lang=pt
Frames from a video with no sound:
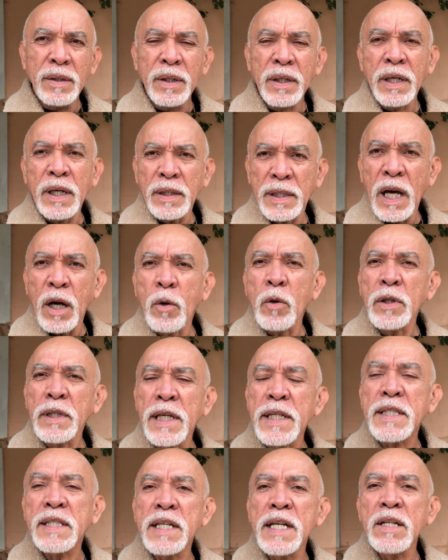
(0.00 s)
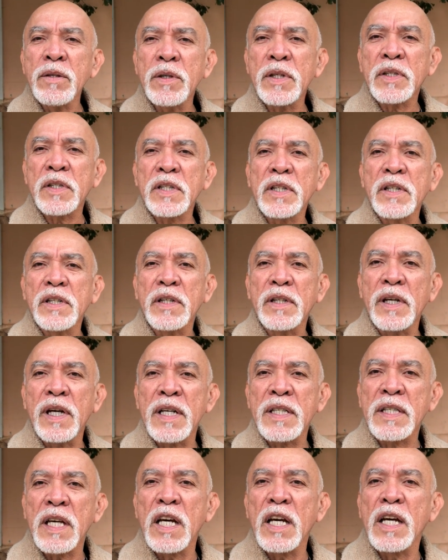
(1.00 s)
o que está acontecendo esse,
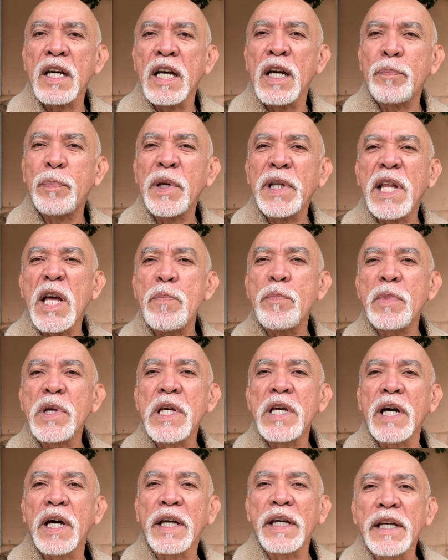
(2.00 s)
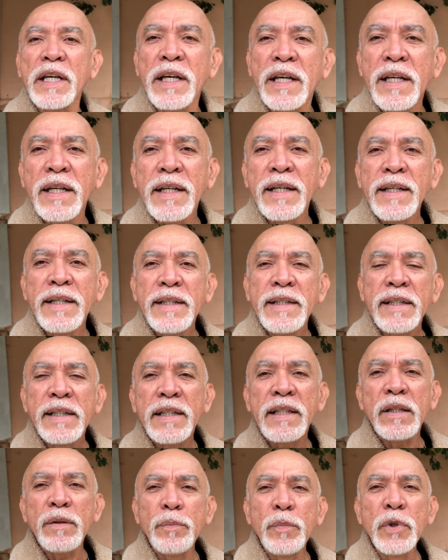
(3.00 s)
essa epidemia aí
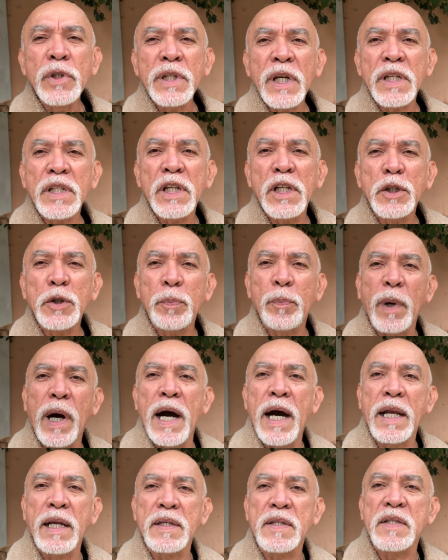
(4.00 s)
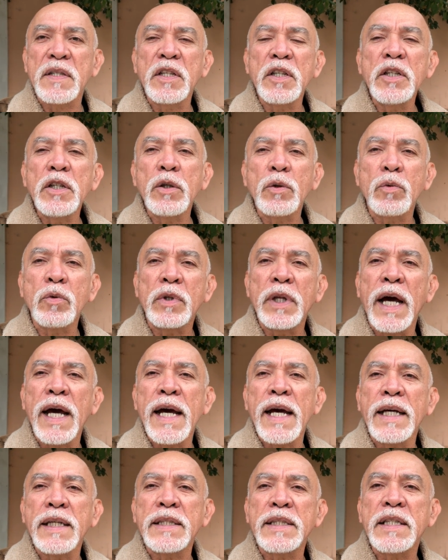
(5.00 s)
que muita gente para 5,
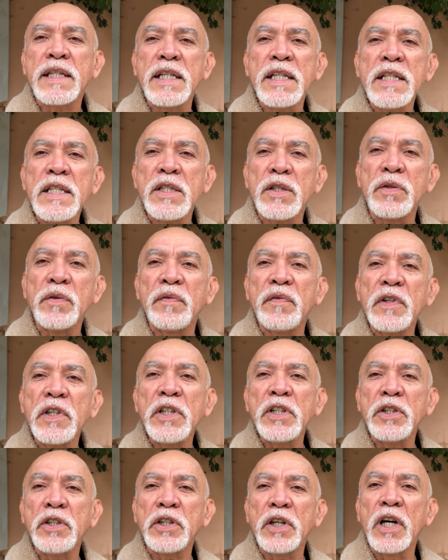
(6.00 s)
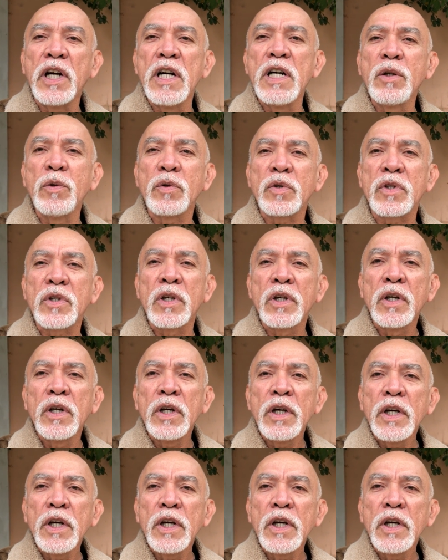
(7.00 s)
10, 15, 20 anos